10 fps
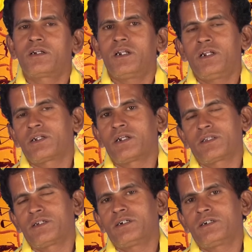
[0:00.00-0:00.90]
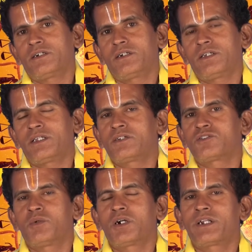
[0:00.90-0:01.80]
நல்ல நாள் தான் அதெல்லாம்
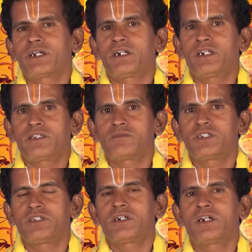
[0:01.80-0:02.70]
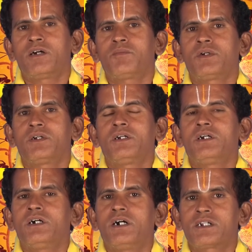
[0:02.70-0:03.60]
சுபகாரியங்கள் அனைத்தும் செய்து கொள்ளலாம்
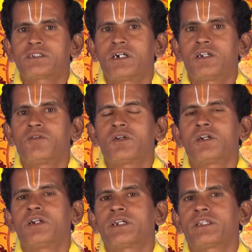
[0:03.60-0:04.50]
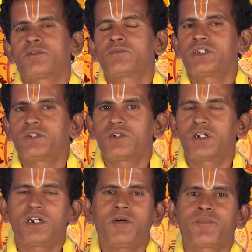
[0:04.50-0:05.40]
அரசு அலுவலர்கள் அனைத்தும் செய்து
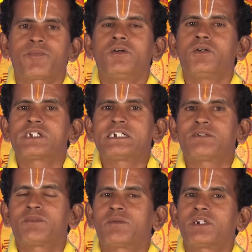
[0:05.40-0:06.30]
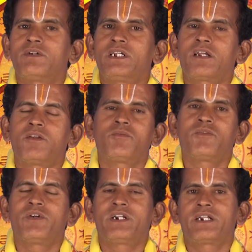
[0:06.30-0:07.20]
கொள்ளலாம் விவசாய சம்மந்தப்பட்ட வேலைகளும்
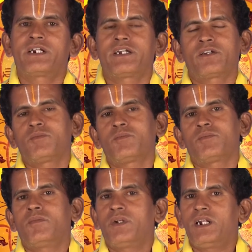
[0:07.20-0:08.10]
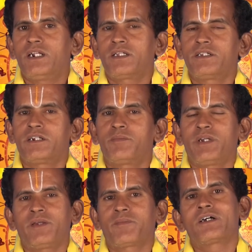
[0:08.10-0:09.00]
வெற்றி கிடைக்கும் நல்ல
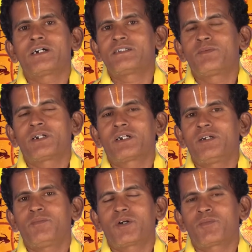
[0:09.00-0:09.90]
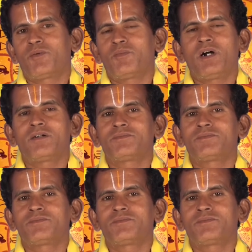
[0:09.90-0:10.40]
தினமே ராசி பலன்களை பார்ப்போமா